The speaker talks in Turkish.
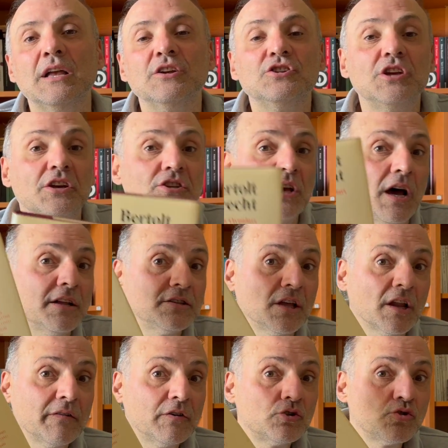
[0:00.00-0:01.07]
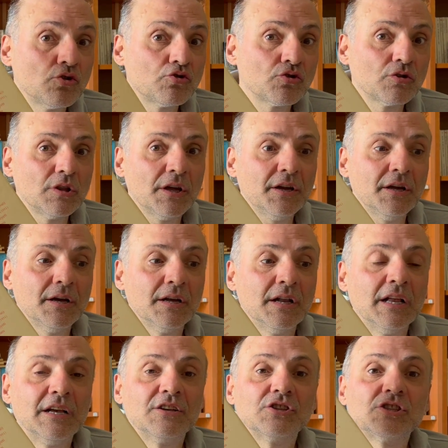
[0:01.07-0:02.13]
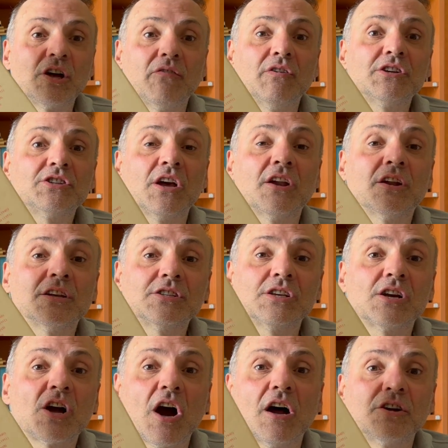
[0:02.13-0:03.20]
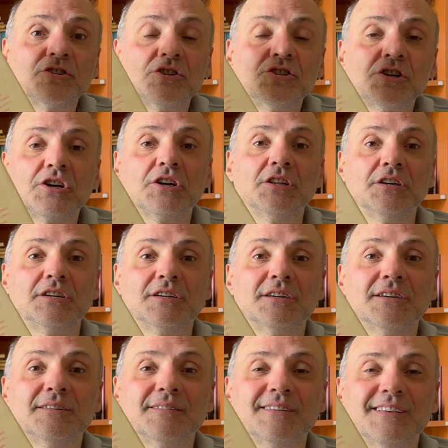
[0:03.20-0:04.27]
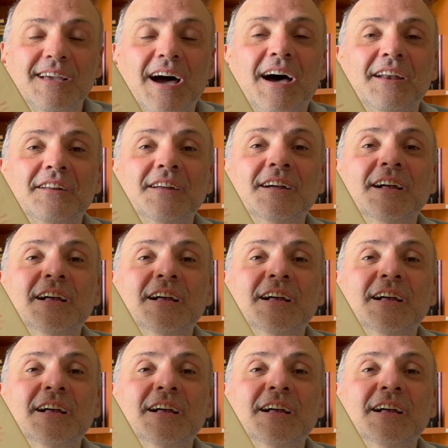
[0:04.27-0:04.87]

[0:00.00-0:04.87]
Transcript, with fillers: Cesaret ana ve çocukları savaşa nasıl karşı çıkılırı yani